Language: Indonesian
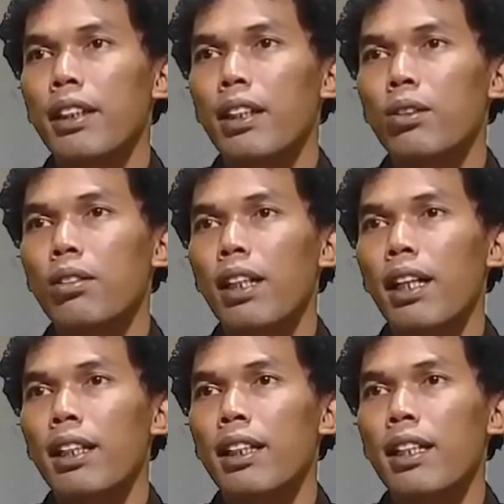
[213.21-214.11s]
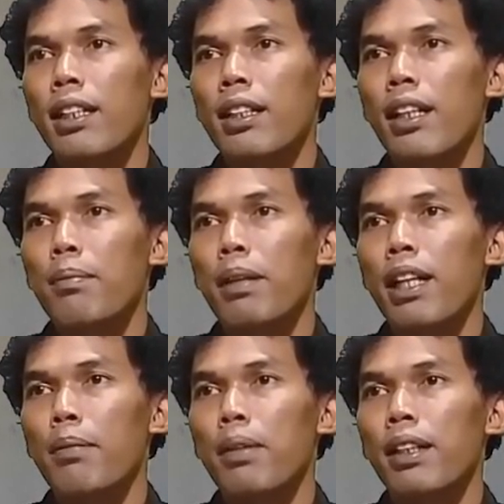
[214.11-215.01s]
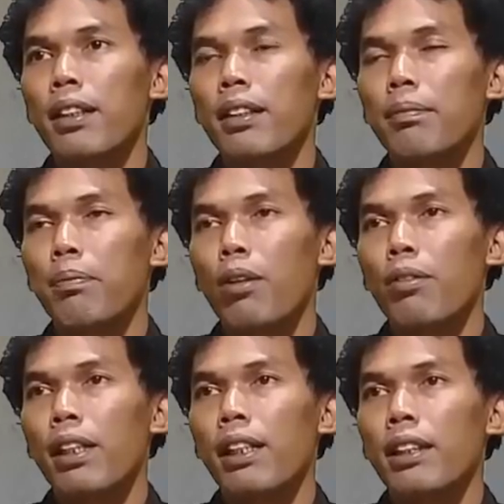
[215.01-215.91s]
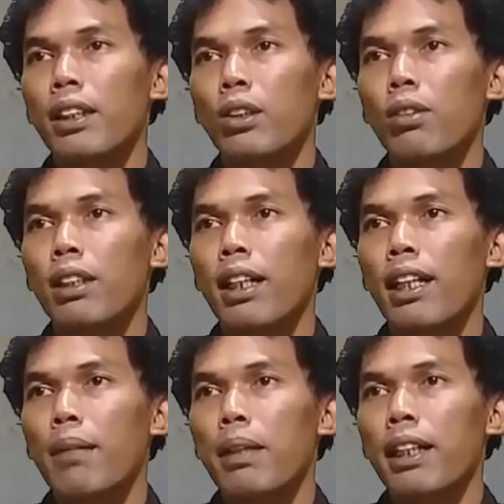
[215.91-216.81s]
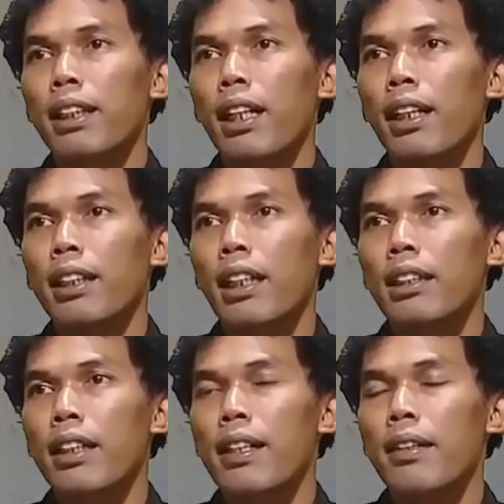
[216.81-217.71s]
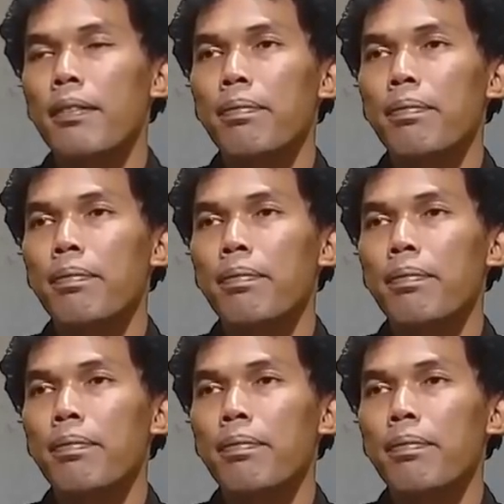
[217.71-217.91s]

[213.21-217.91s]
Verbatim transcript: jika sudah ada nama-nama profil yang sesuai dengan nama kita klik saja